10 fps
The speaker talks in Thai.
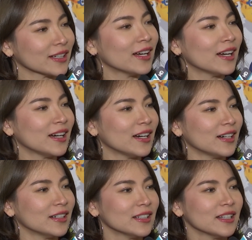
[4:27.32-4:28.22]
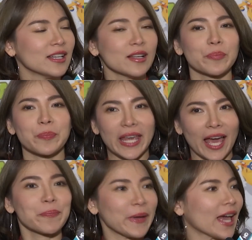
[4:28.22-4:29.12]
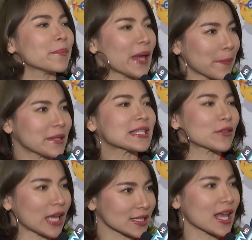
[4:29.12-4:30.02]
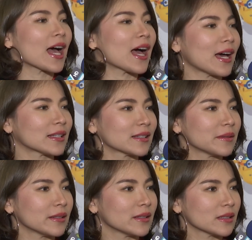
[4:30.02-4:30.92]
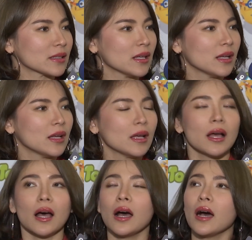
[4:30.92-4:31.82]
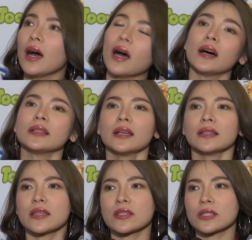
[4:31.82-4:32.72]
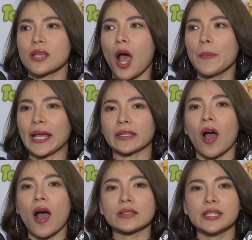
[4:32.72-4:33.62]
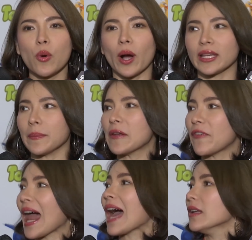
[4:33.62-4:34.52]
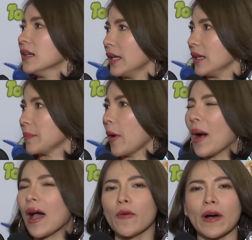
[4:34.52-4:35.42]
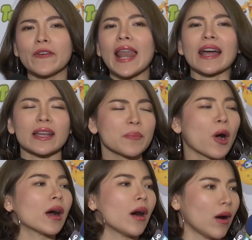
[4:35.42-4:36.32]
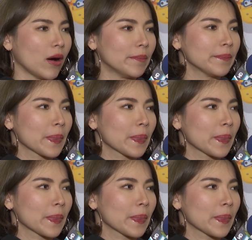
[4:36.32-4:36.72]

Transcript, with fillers: เออเปลี่ยนเปลี่ยนเปลี่ยนเป็นชาวต่างชาติออชอบเด็กนอกที่หัวคิดเป็นฝรั่งเลย เพราะว่าหอมว่าฝรั่งน่าจะเหมาะกับหอม